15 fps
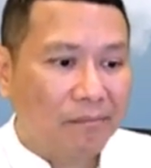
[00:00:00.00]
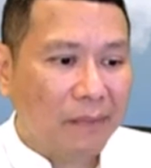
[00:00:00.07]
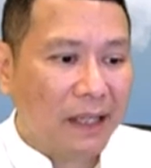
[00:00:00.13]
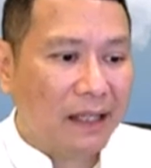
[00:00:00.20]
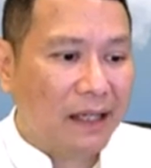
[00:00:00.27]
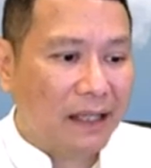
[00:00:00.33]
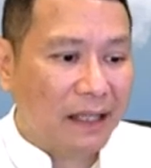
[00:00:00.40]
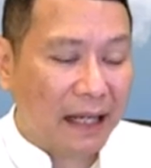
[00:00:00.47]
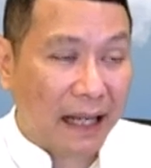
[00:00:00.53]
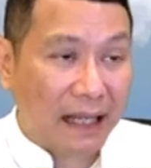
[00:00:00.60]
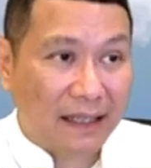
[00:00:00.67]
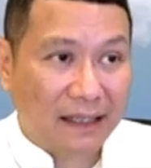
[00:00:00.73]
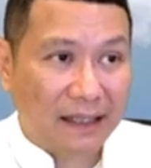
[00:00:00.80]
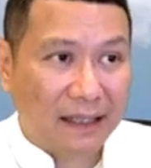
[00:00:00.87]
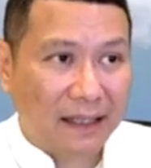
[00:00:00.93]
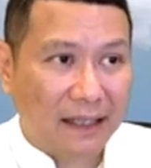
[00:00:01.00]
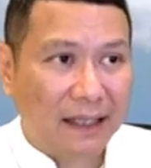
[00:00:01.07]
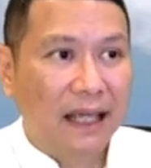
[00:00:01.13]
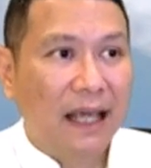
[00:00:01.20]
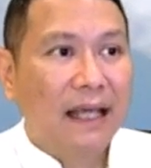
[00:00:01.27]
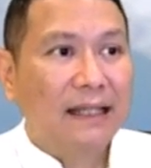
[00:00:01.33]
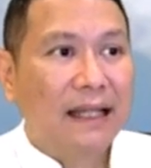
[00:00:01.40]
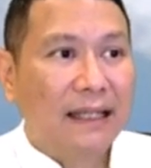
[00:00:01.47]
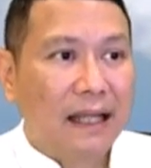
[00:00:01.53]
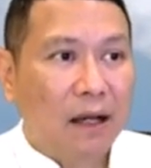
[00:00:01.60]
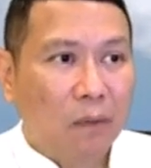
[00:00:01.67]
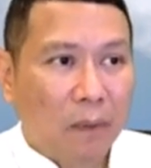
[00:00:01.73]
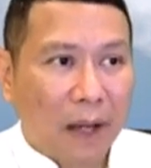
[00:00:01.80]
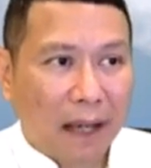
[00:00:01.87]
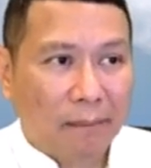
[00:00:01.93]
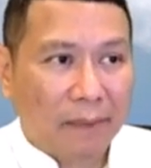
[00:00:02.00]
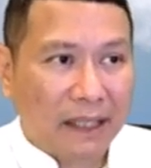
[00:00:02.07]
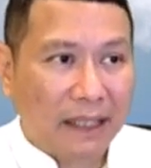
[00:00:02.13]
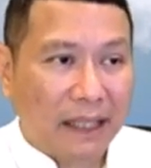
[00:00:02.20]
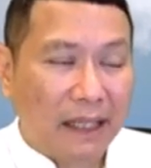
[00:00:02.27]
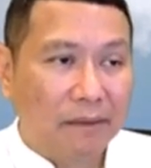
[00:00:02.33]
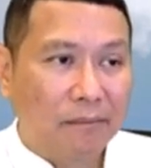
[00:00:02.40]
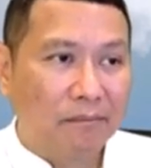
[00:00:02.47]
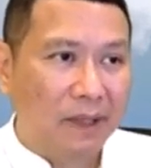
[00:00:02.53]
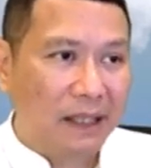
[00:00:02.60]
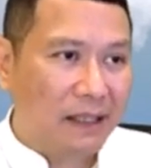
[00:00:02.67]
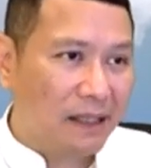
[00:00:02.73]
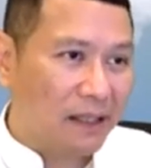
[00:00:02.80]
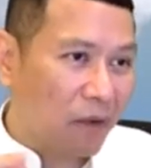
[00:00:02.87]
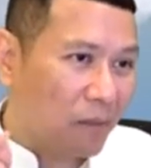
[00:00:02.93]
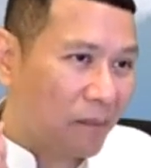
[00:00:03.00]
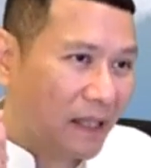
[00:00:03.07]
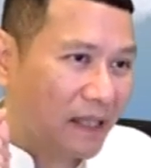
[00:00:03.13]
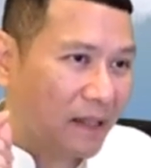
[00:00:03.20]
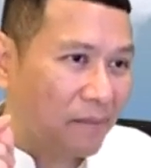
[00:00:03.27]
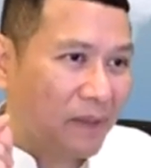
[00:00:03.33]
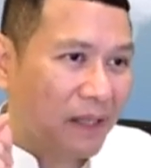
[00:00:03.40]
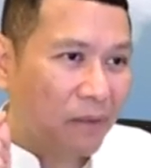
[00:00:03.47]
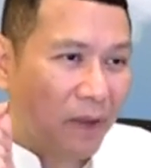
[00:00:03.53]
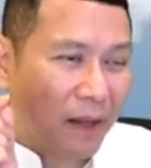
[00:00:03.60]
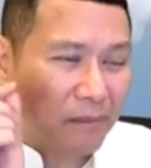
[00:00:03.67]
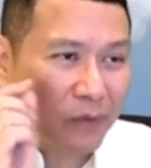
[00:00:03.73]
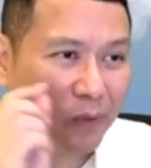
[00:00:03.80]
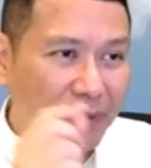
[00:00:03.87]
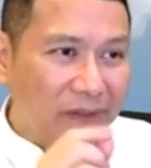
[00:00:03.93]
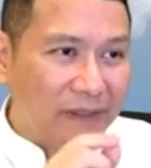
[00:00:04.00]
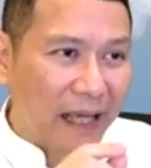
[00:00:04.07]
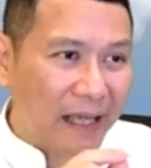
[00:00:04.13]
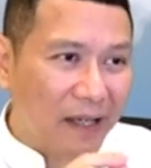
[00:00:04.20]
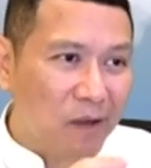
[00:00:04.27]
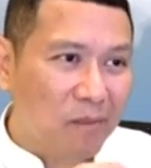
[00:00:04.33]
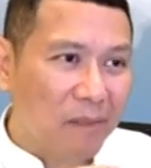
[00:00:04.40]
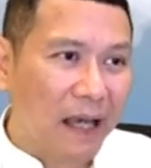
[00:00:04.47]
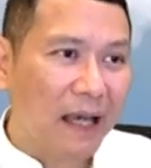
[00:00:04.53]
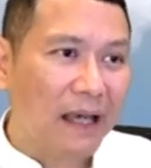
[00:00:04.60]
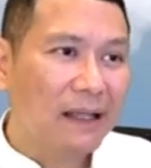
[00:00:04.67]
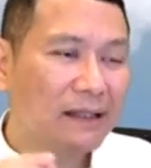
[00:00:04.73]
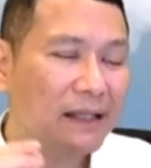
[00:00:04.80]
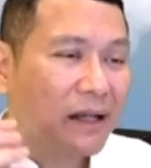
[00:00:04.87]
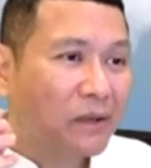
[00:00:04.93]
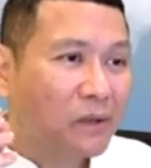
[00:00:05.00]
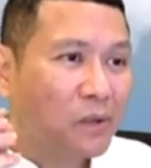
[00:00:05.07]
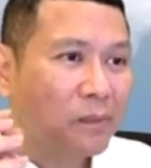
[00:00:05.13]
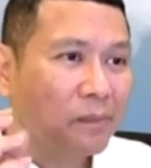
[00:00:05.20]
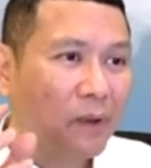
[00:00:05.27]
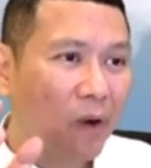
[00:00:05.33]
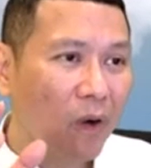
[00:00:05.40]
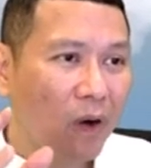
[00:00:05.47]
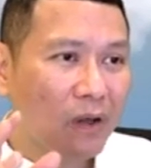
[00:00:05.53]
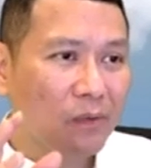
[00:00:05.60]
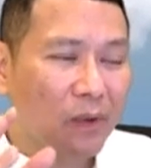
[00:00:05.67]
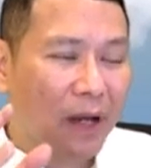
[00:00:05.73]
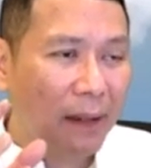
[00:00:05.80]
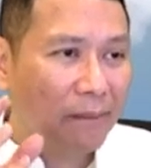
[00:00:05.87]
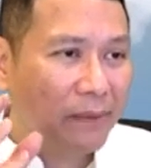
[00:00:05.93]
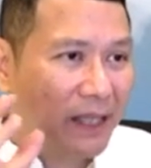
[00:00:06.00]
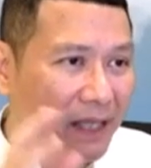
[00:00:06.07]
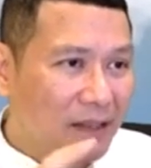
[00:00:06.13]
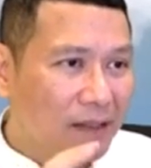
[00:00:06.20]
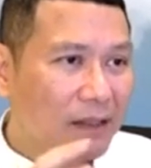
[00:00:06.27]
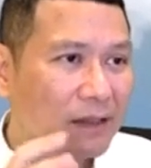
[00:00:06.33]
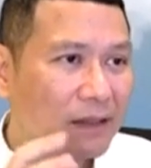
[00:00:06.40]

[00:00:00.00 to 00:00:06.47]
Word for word: ไม่เกิดอะไรขึ้นเลย แต่ถ้าว่างไม่จริงมันเดี๋ยวมันจะมีความสงสัยเข้ามาในรูปของความคิด